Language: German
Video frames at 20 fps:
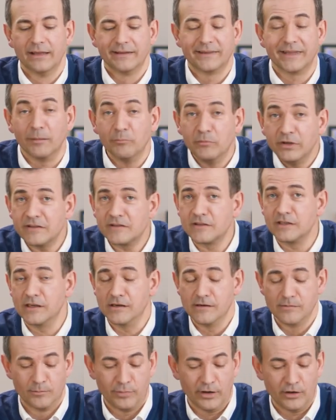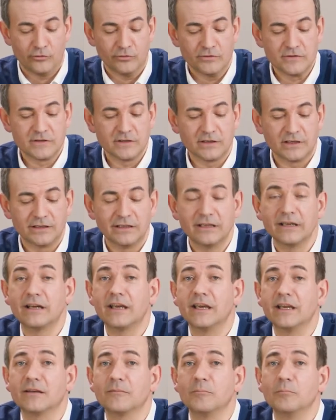Damit Sie bei unseren
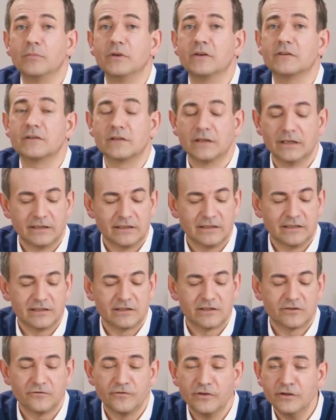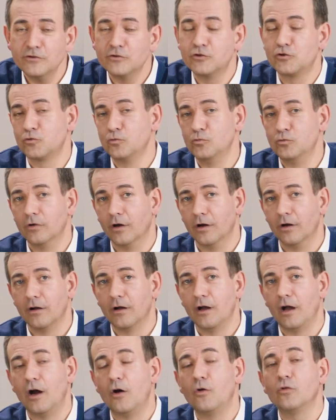Geräten mit
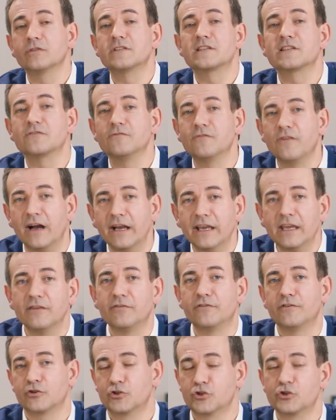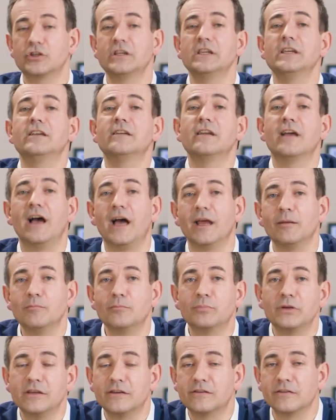TwinTuner auch zwei verschiedene
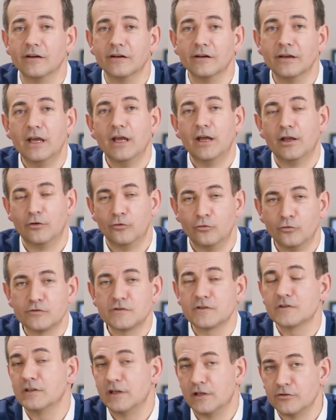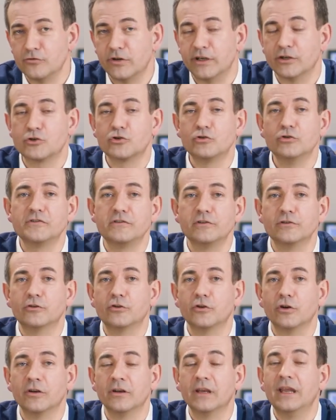Anbieter nutzen, also entschlüsseln
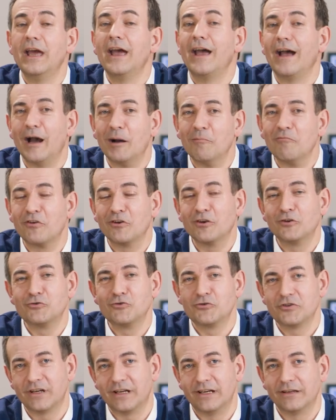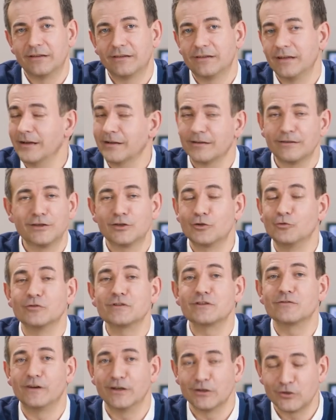können, haben wir natürlich daran gedacht, nicht nur
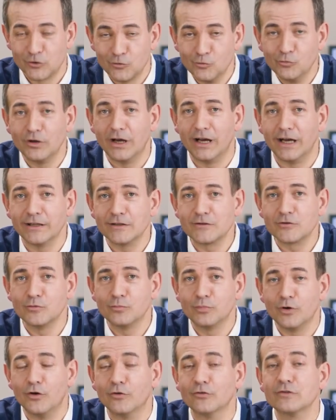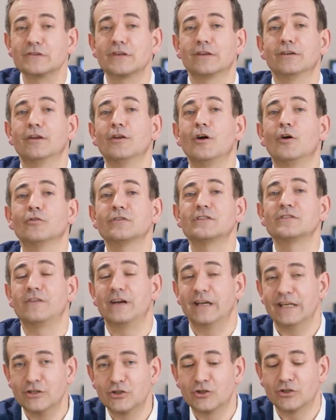zwei Tuner einzubauen, sondern auch
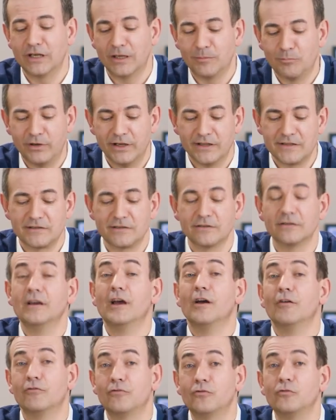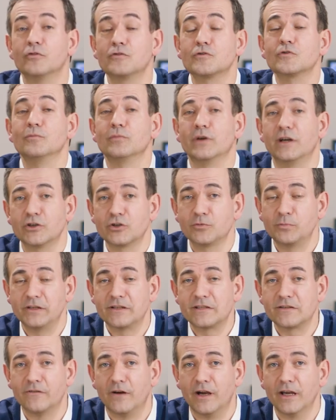zwei Steckplätze für zum Beispiel
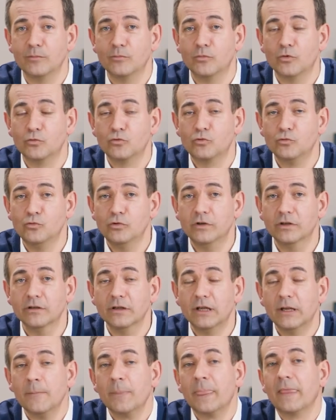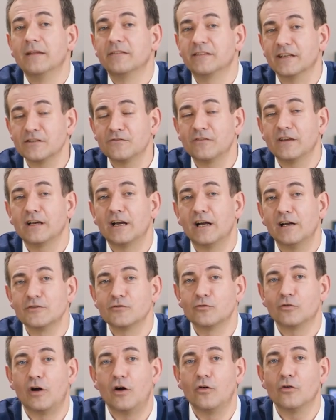zwei Module. Das wäre
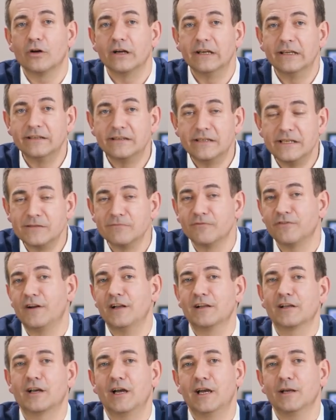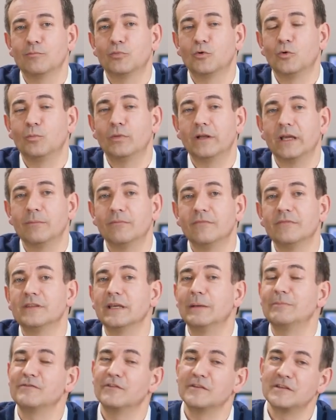also auch in diesem Fall kein Problem,
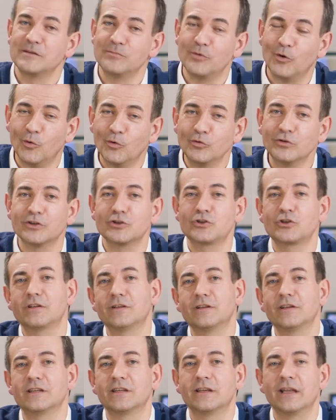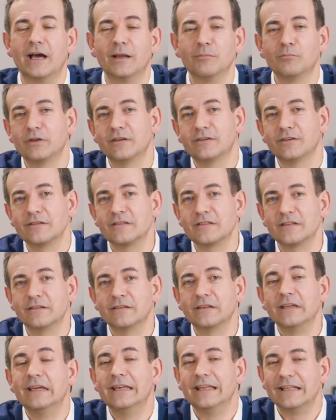selbst wenn sie bei unterschiedlichen Anbietern
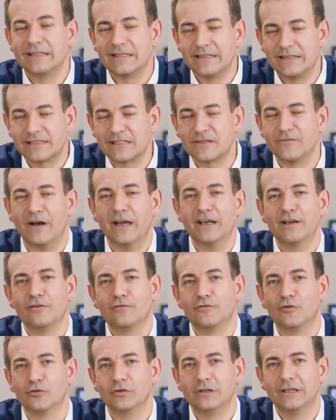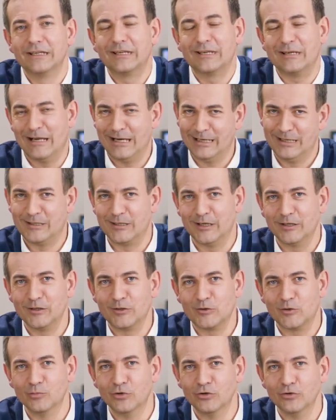sind, zwei davon gleichzeitig
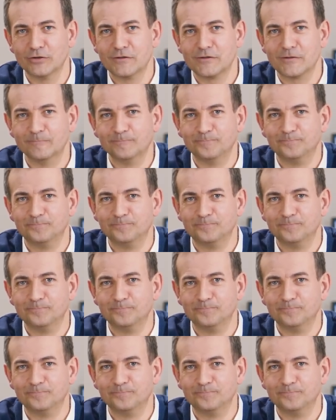zu benutzen.